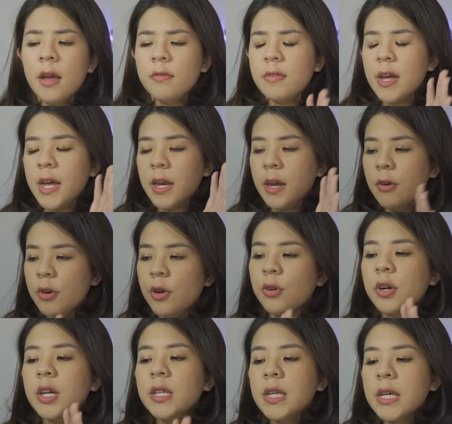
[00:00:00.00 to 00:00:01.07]
và nếu
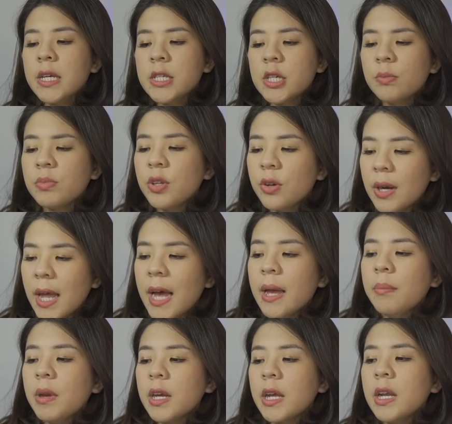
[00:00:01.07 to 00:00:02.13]
được thì trong tương
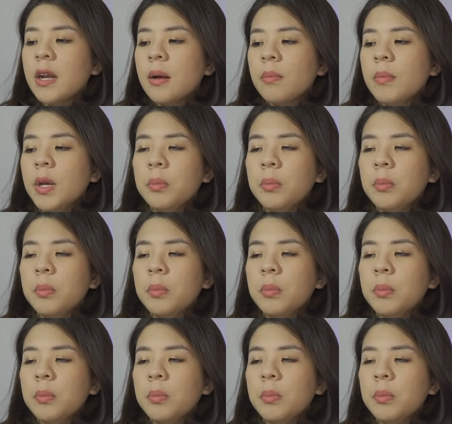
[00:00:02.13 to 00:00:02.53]
lai mình nghĩ rằng